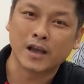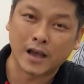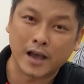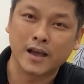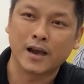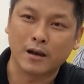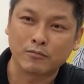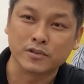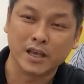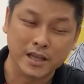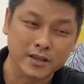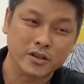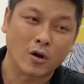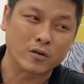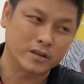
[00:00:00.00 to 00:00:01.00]
ha không zin
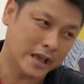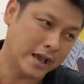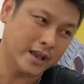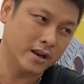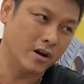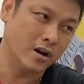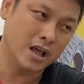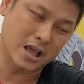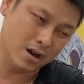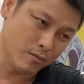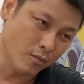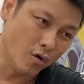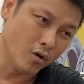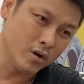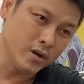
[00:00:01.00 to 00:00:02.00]
chọt chẹt này nọ là em
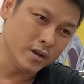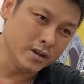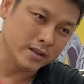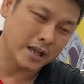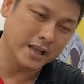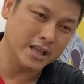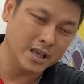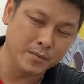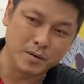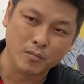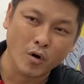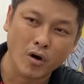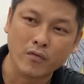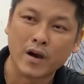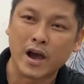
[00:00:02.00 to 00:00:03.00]
không mua tại vì mình
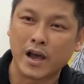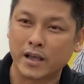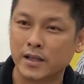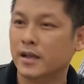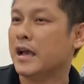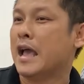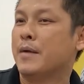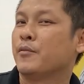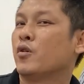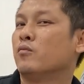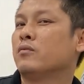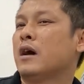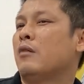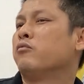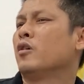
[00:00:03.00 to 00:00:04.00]
mua về thì em cũng
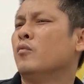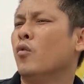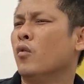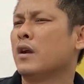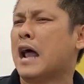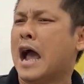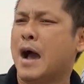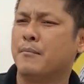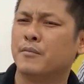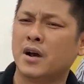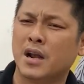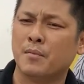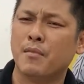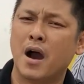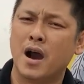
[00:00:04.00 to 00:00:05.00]
không có muốn làm
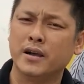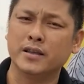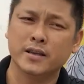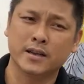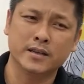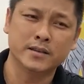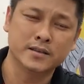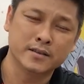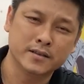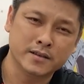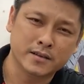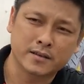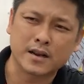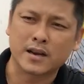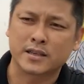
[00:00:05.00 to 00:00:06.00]
hay là mở gì hết á
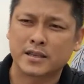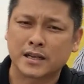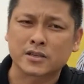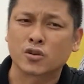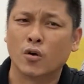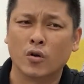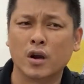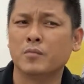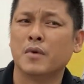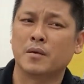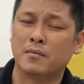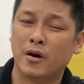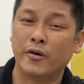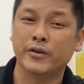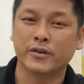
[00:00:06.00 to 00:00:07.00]
rất là sặc sụa rất mệt
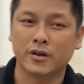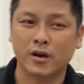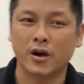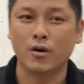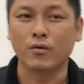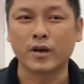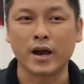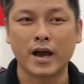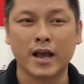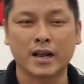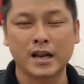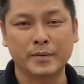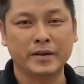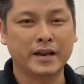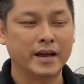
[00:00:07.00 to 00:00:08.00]
mỏi rồi ok
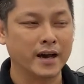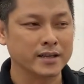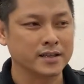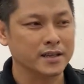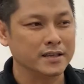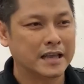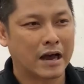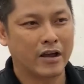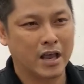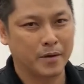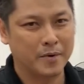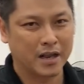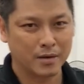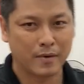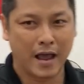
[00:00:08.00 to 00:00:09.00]
clip này hết xin chào
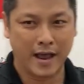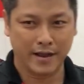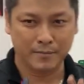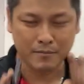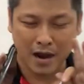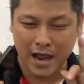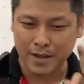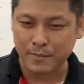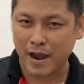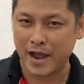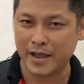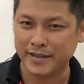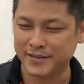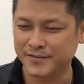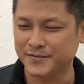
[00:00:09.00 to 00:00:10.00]
hẹn lại các bạn bye
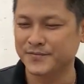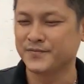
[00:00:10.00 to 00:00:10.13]
bye